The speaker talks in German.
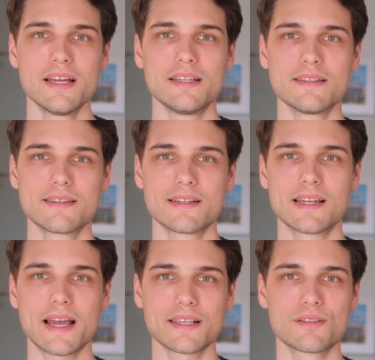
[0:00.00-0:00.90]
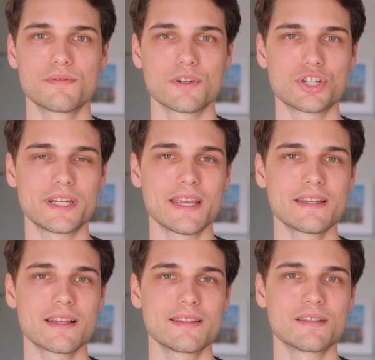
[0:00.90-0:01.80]
Diese sind leicht zu
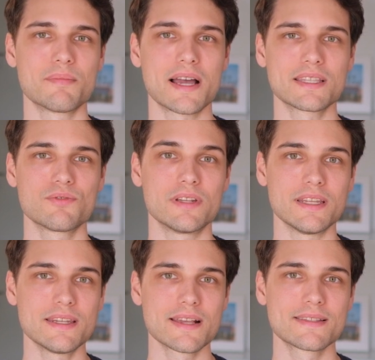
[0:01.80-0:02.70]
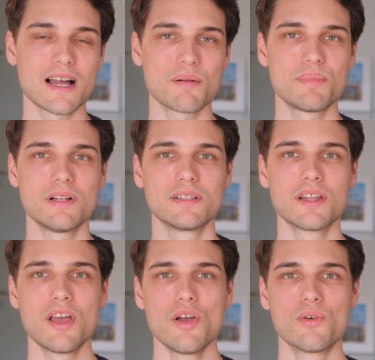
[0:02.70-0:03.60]
verstehen, da diese meist nur einen Index
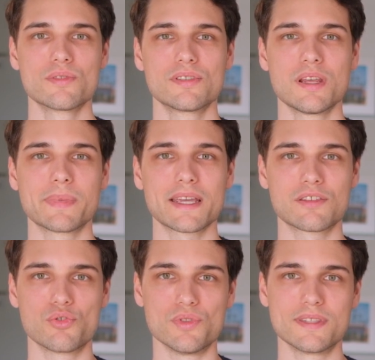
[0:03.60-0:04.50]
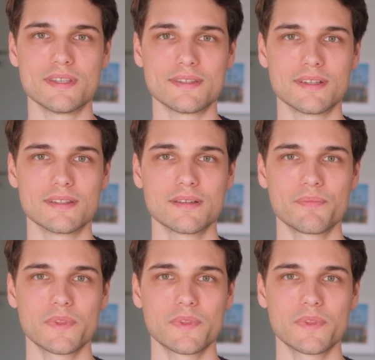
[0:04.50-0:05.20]
nachbilden und zudem recht günstig sind.